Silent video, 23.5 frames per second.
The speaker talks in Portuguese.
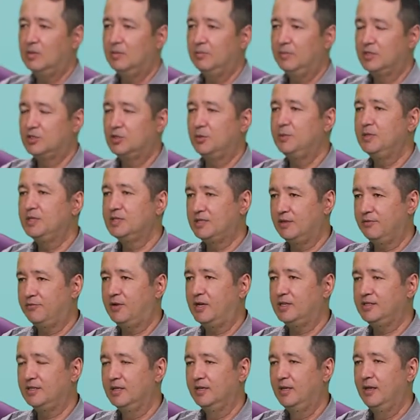mais ou menos você
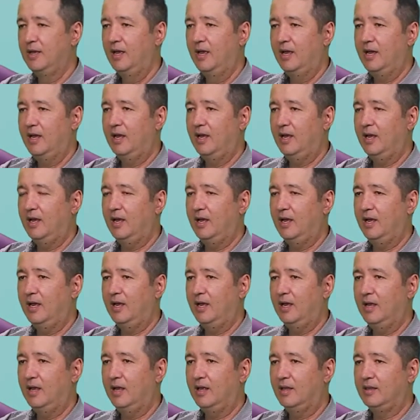faz é,
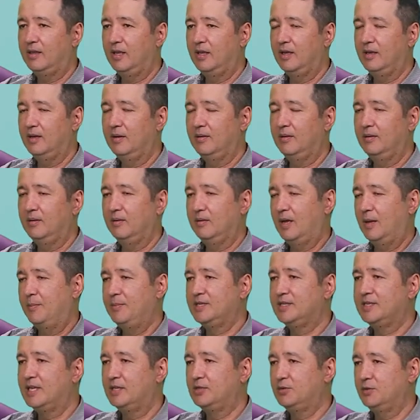é, é, tem
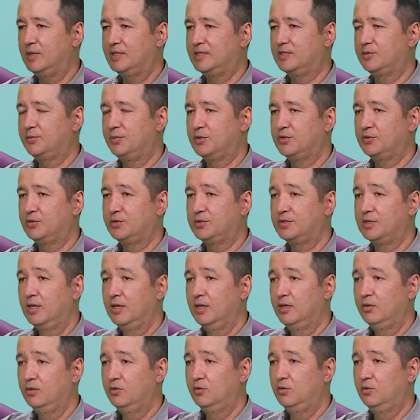amizade com essas pessoas.
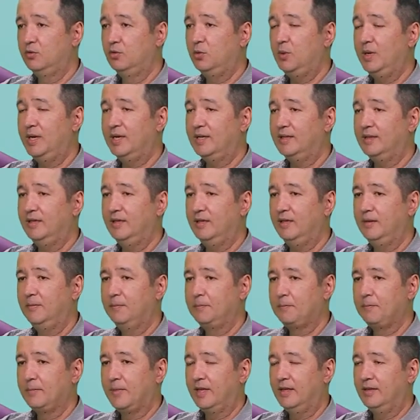No, no EAD,
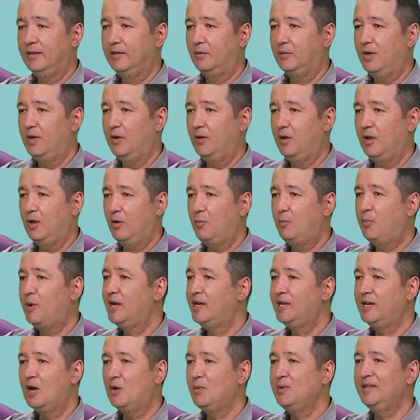então é, é, um
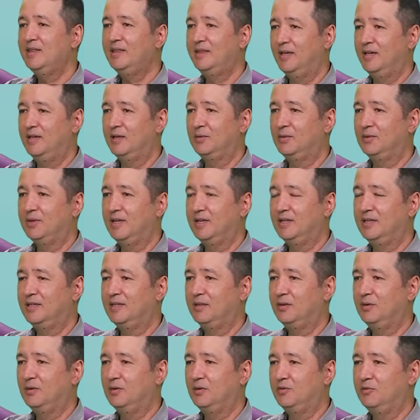painel inteiro, né?
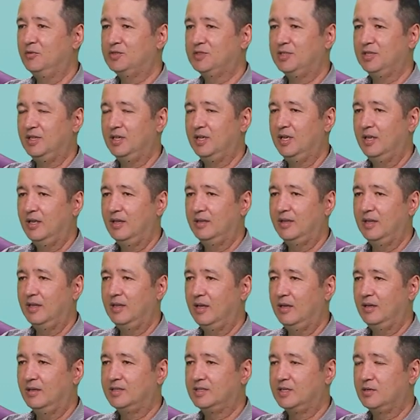Então você
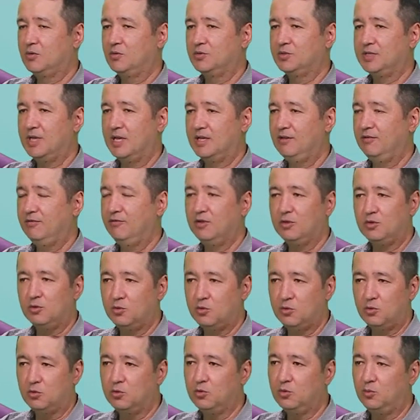tem, você consegue ver
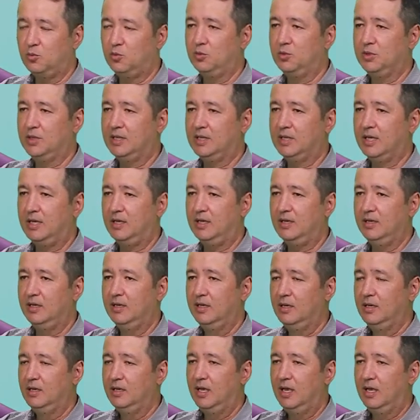todo mundo que está ali.
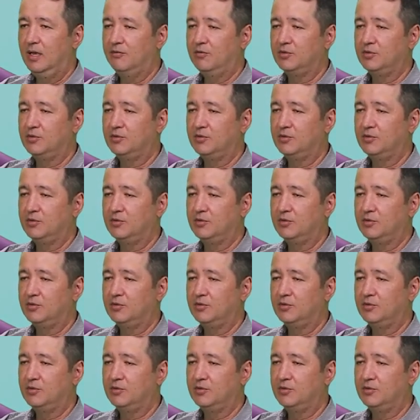É,